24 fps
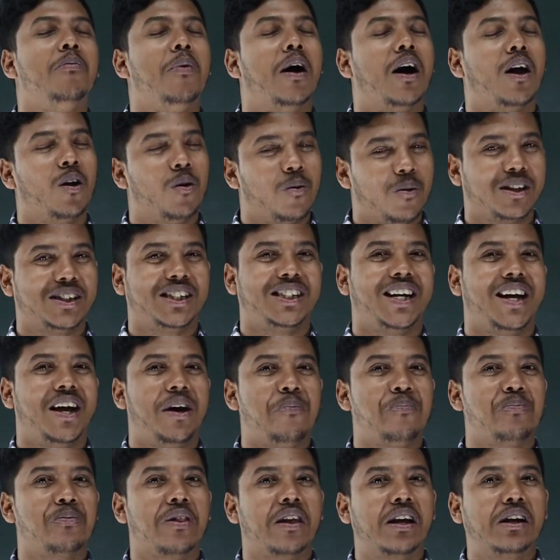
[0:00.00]
ভালোবাসা
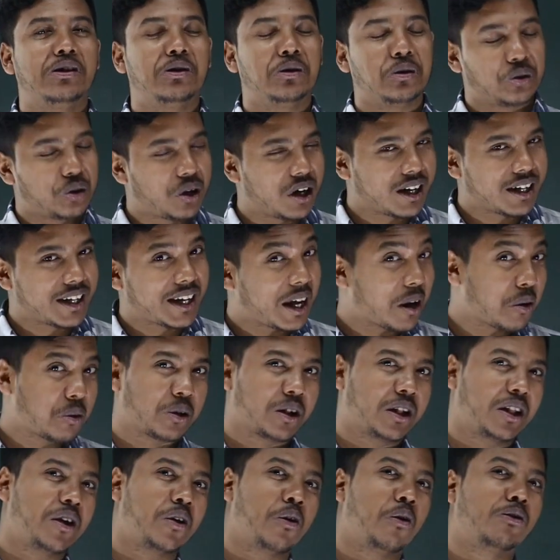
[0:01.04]
সুতরাং কে
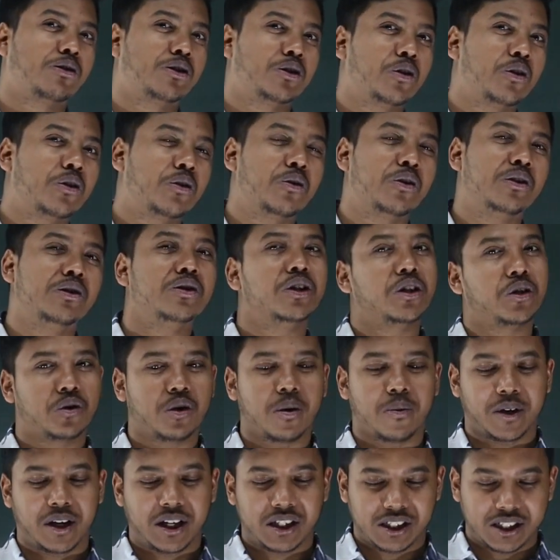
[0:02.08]
কোথা থেকে অংশগ্রহণ করেছে একটু
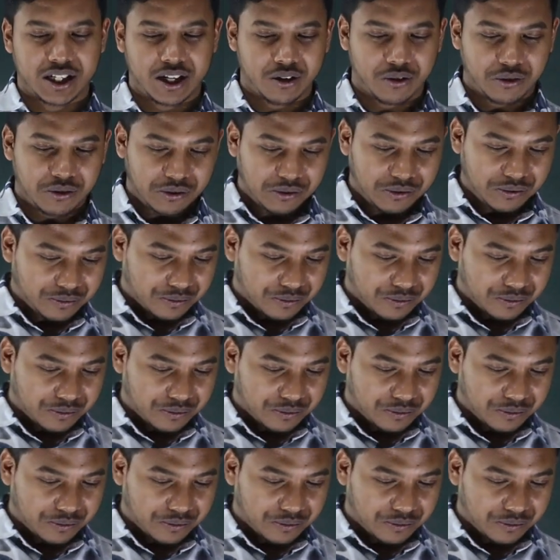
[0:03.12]
আমাকে জানাও